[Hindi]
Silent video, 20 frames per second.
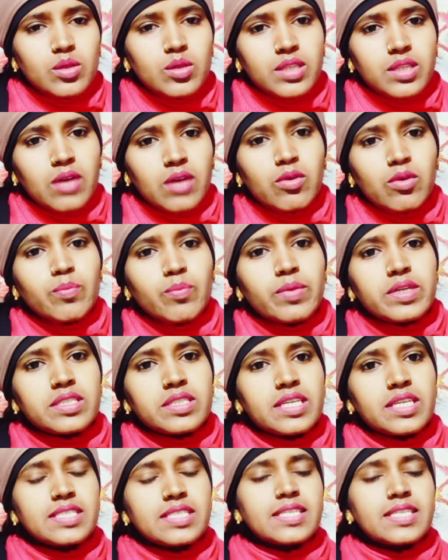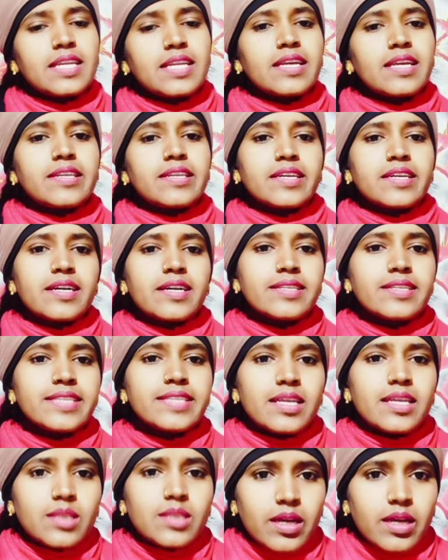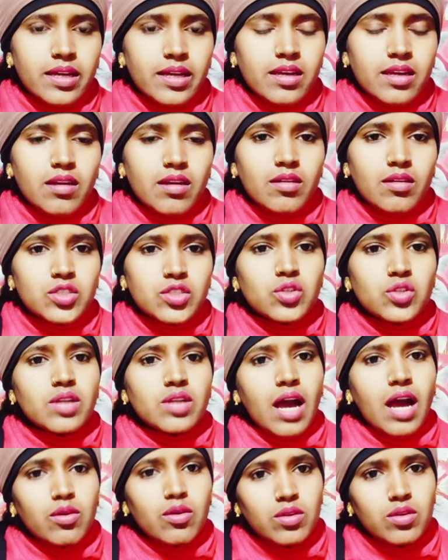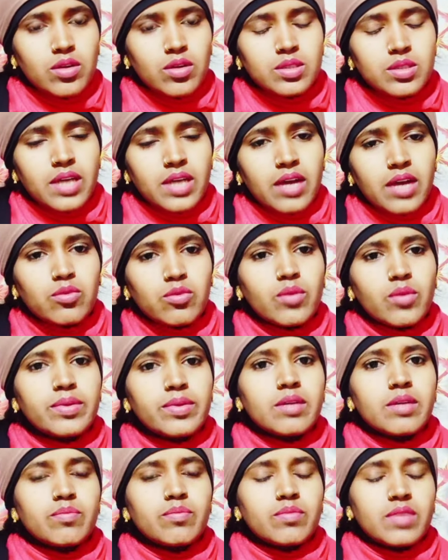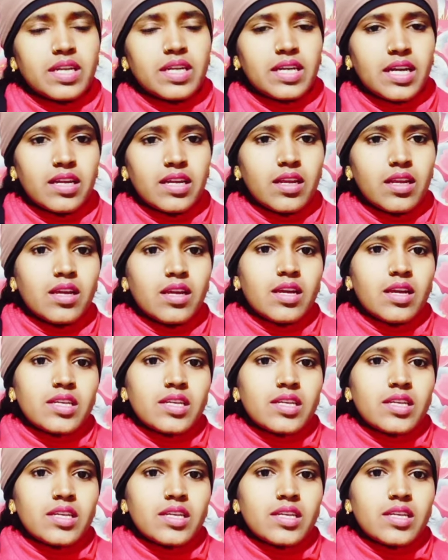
होता है वो परदेश के लिए निकल जाता है और जो राहुल होता है वो भी अपने घर